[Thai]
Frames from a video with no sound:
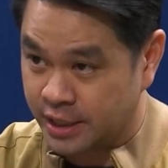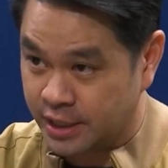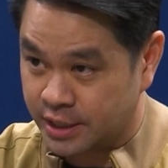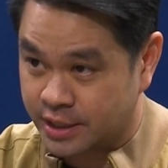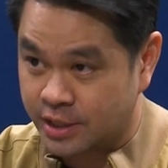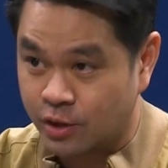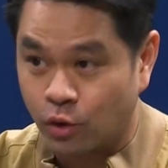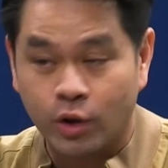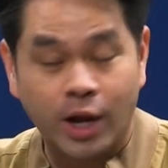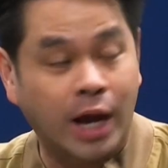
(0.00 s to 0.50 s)
นี้
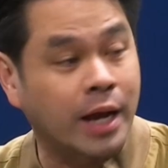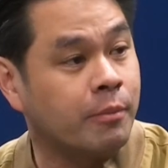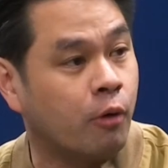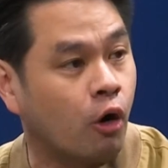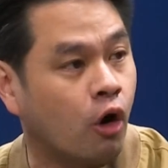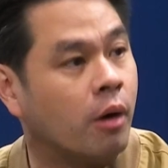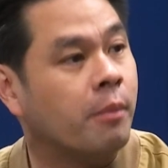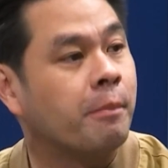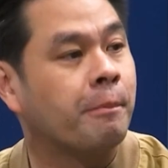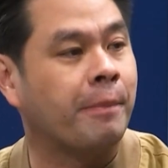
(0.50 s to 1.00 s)
ที่น้องไกด์
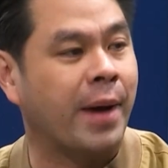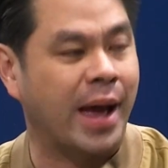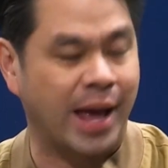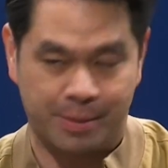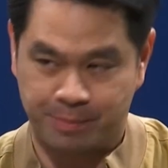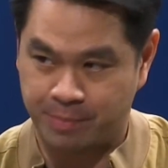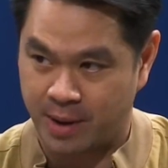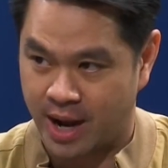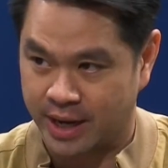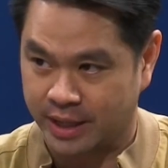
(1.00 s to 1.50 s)
บอก
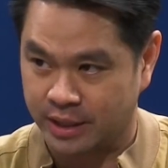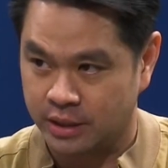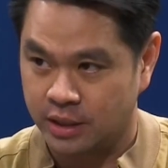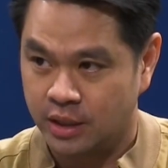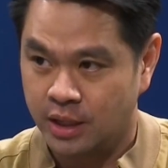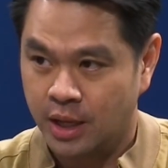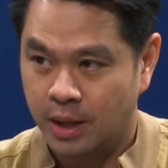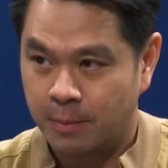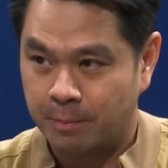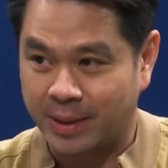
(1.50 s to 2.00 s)

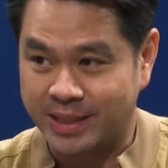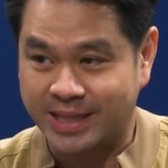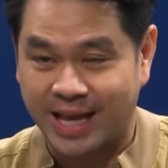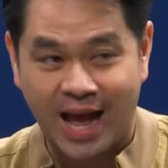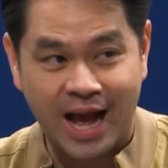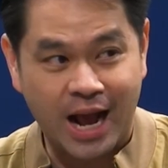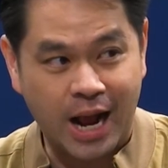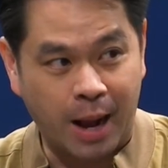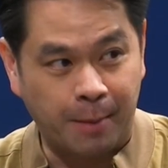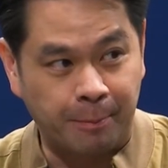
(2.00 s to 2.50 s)
8,000 ปะ
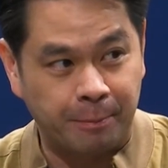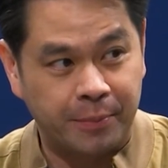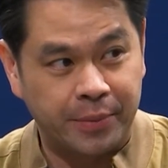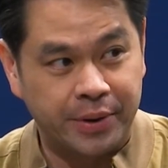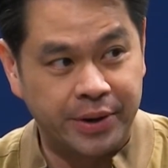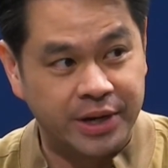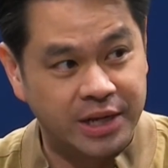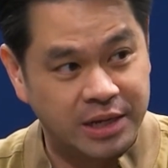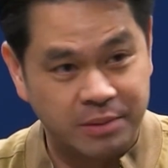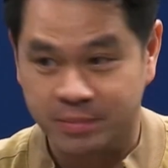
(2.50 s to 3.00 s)
ทะกับ
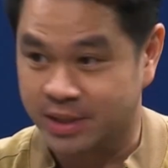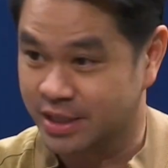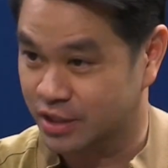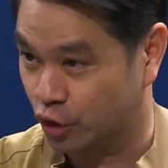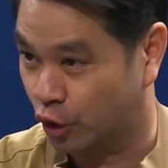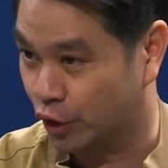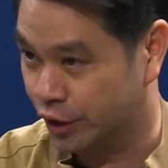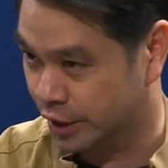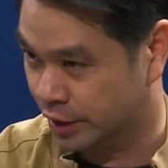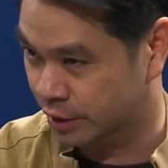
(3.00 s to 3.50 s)

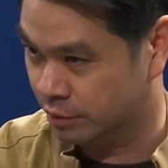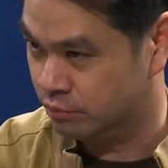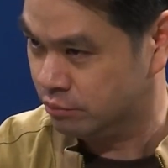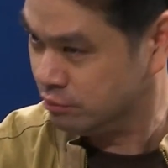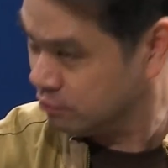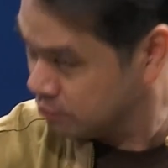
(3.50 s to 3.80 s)
10,000 ต่อเดือน